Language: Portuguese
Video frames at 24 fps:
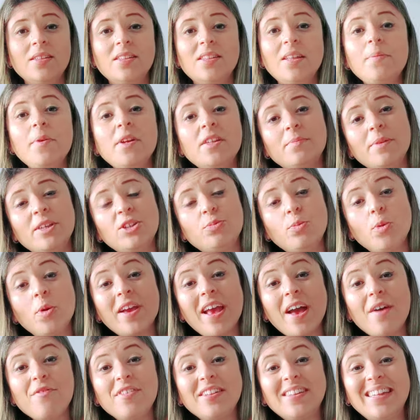simplesmente
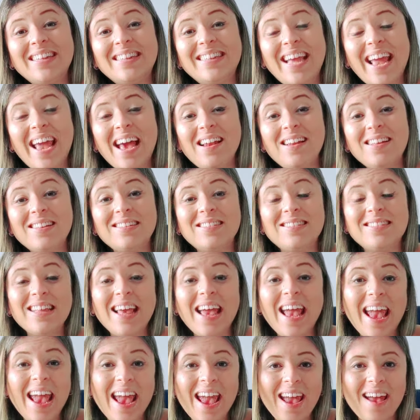porque a vida delas
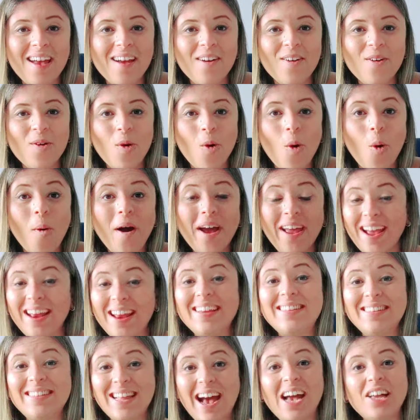é, ou a
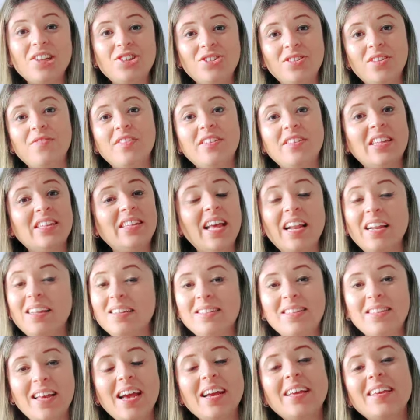realidade da vida
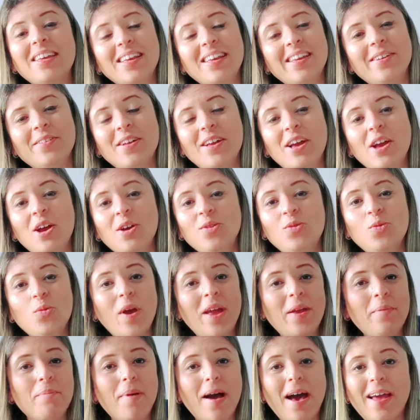delas é aqui. Não
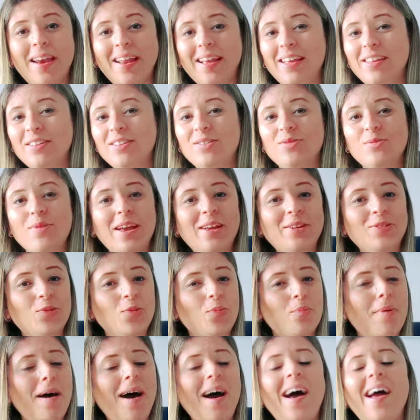é em Paris, não é em
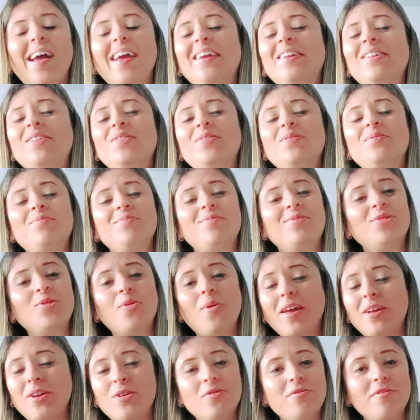Dubai,
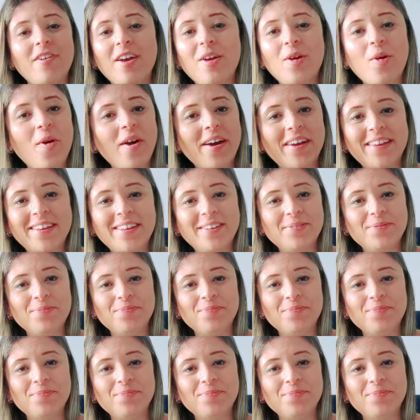não é em Nova York.